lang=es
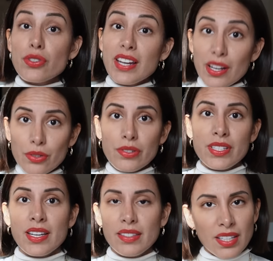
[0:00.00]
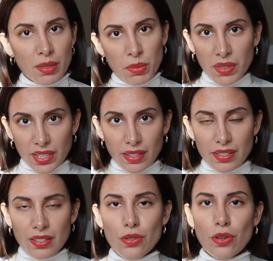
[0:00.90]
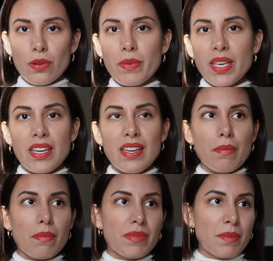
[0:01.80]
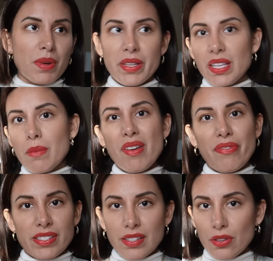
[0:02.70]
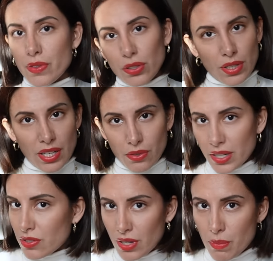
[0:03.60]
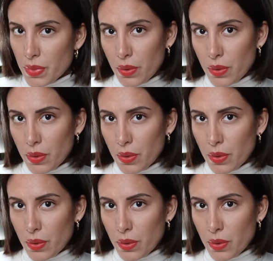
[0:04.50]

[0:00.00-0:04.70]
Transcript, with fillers: Yo ya la conocí antes de que me invitaran a este showroom y simplemente me fascinó ver toda la colección en